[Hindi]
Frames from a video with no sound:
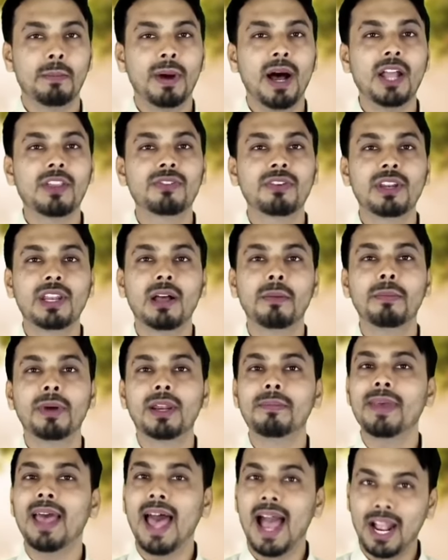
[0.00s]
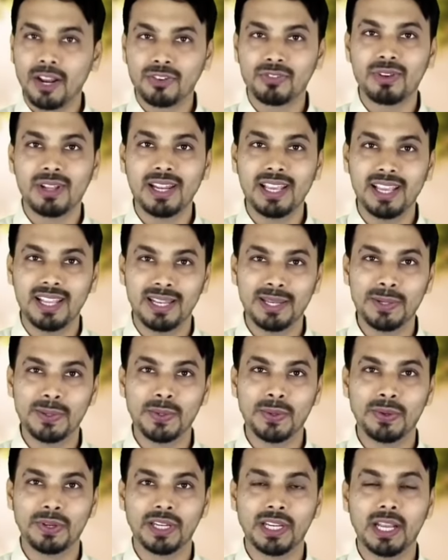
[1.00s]
पाँचवें नंबर में एक्चुअल
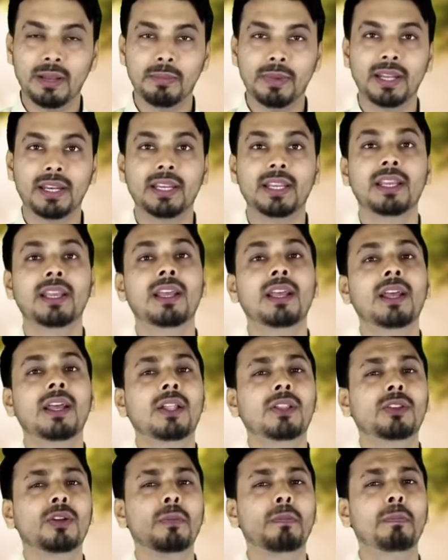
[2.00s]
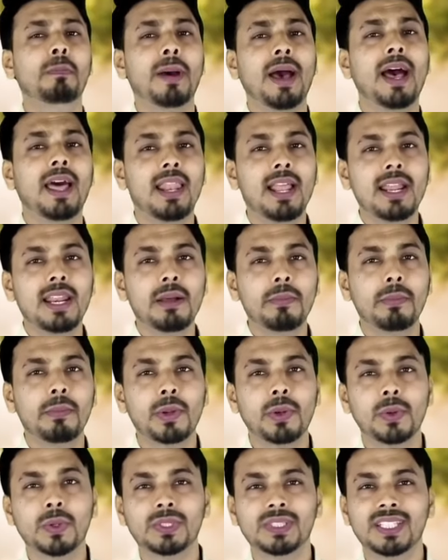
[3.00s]
हीलिंग होगी हमारी तो पहला
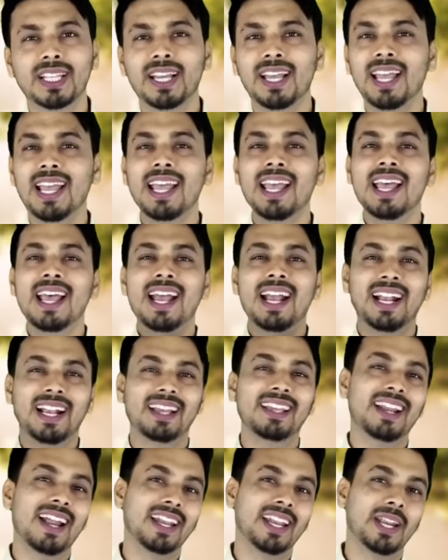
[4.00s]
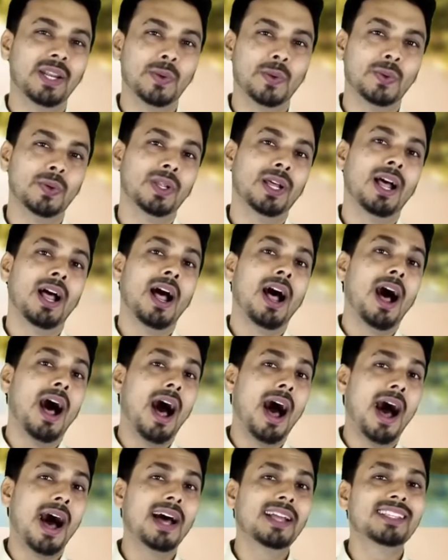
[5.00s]
नंबर होता है ग्रैटिट्यूड
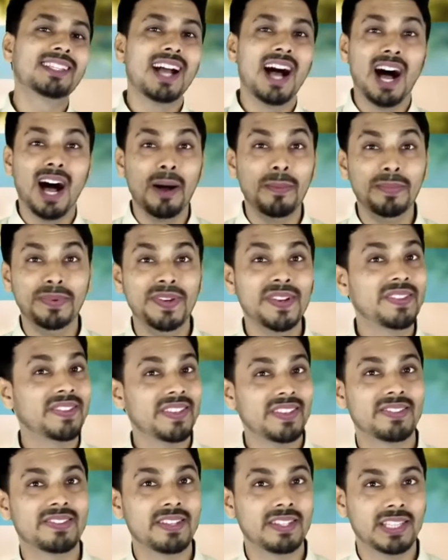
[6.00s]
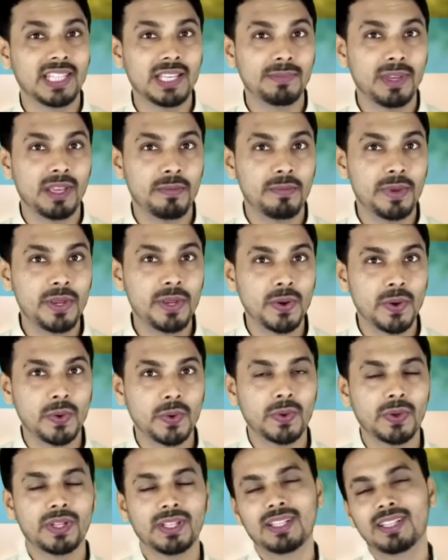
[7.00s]
आज आप जिस स्थिति में भी
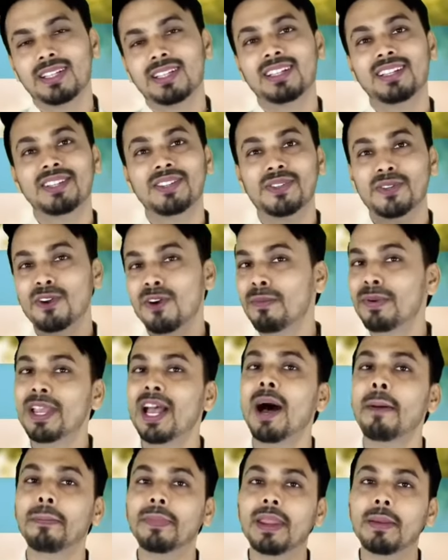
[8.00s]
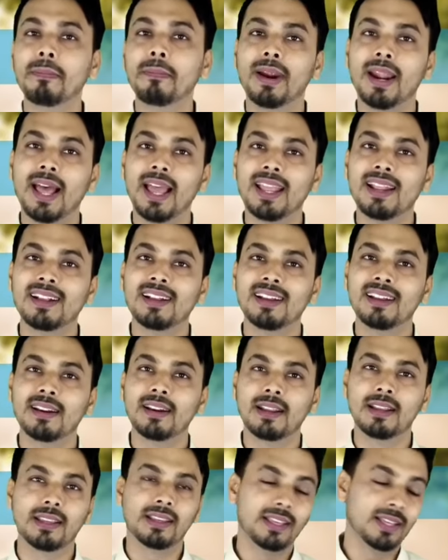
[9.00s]
हो जो भी आपने पढ़ाई
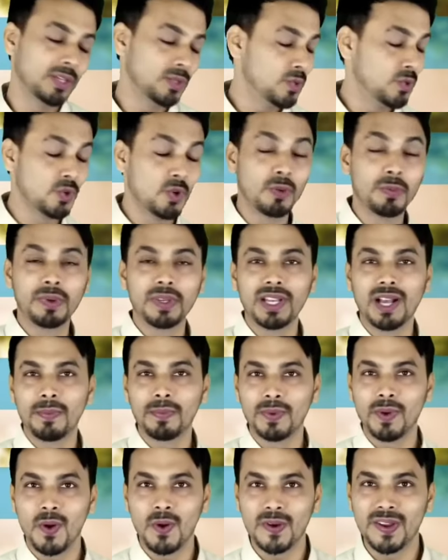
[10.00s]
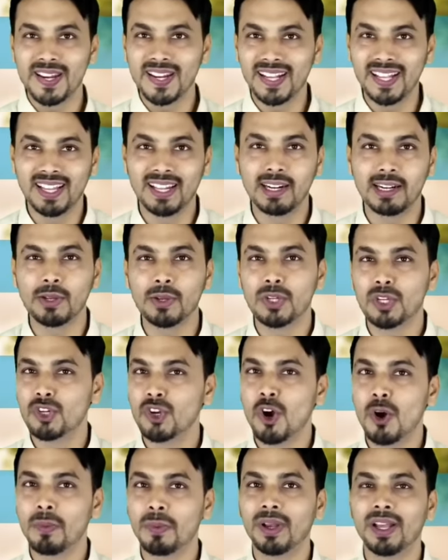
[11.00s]
कर रखी है जो भी आप नौकरी कर रहे हो
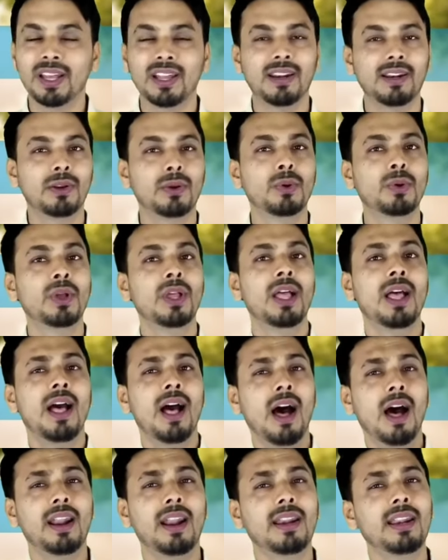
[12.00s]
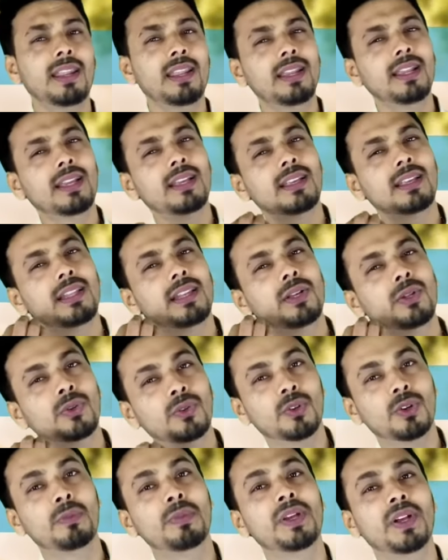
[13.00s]
जॉब कर रहे हो अर्निंग के लिए
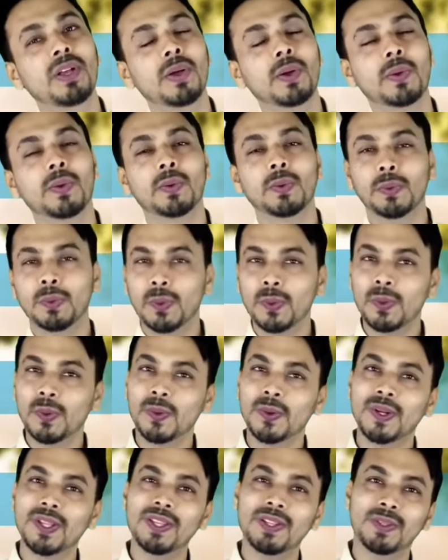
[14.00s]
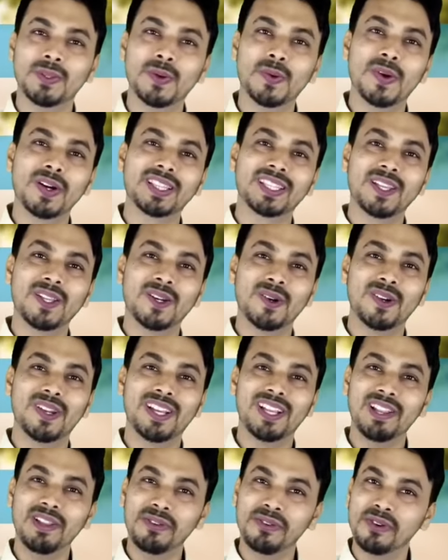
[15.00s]
जो भी कर रहे हो दो रोटी दो वक्त की
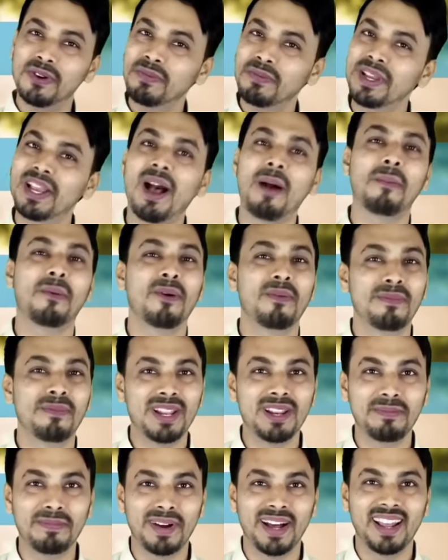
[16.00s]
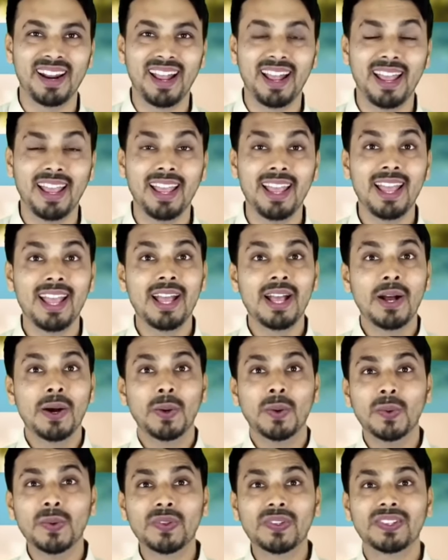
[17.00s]
रोटी के लिए जो भी आपको मिल पा रहा है
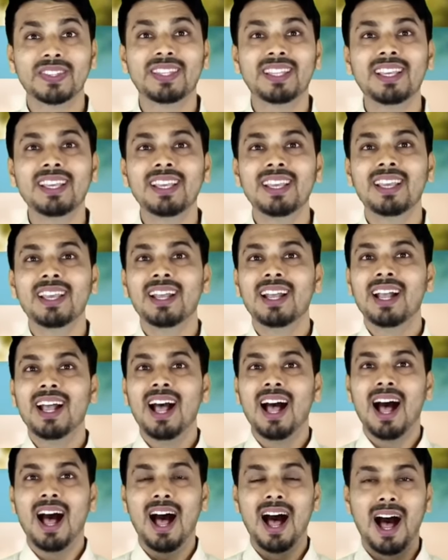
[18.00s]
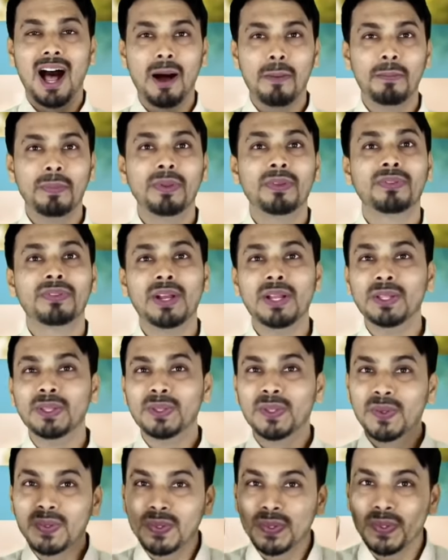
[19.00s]
उससे आप
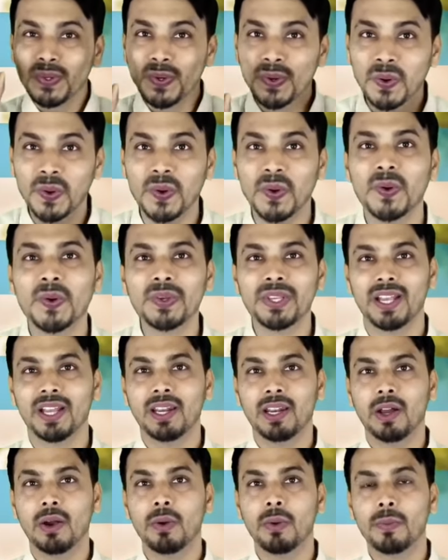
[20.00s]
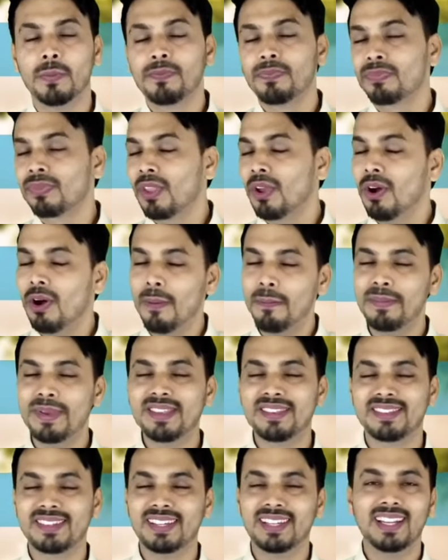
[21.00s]
संतुष्ट हो या ना हो
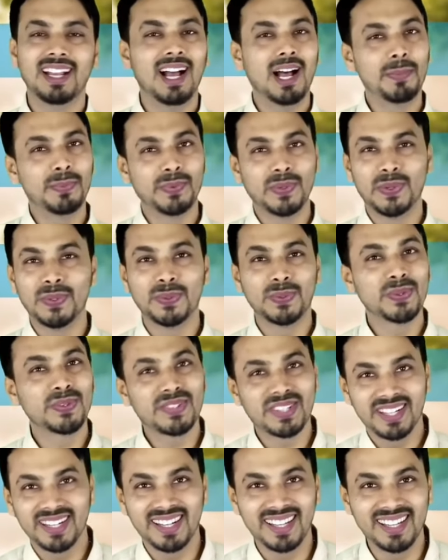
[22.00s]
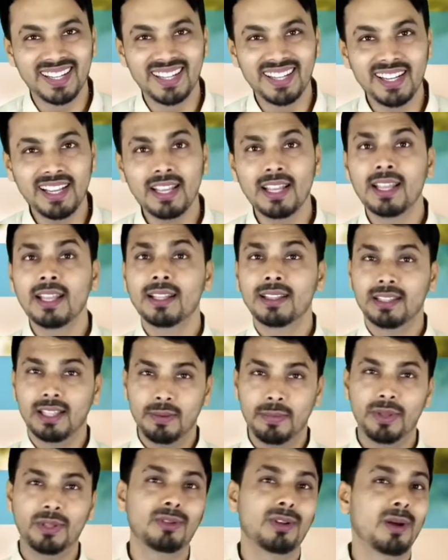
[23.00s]
ऑब्वियसली आप संतुष्ट नहीं हैं
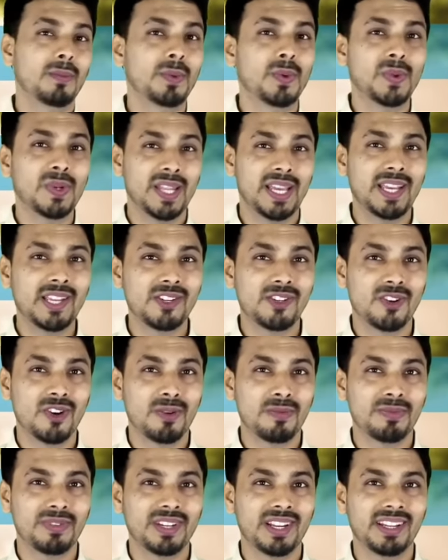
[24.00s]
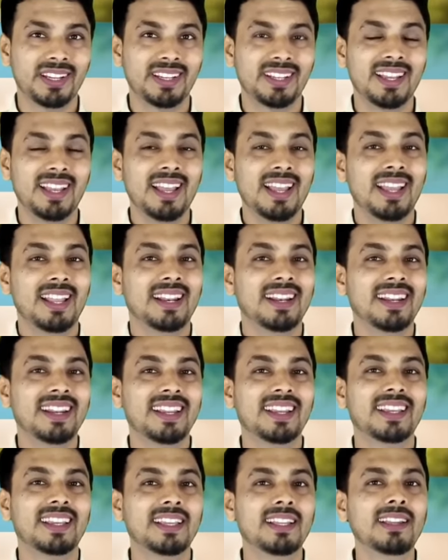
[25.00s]
तभी तो आपको नई जॉब चाहिए
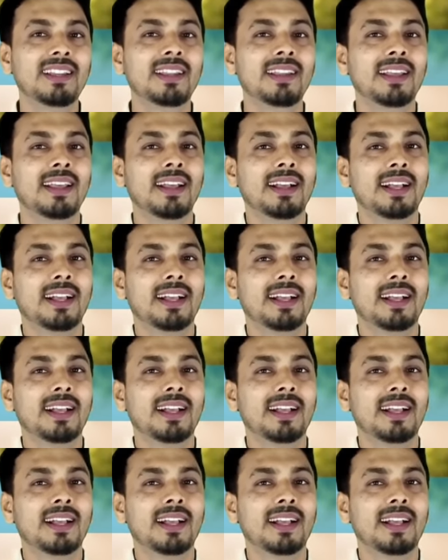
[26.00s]
लेकिन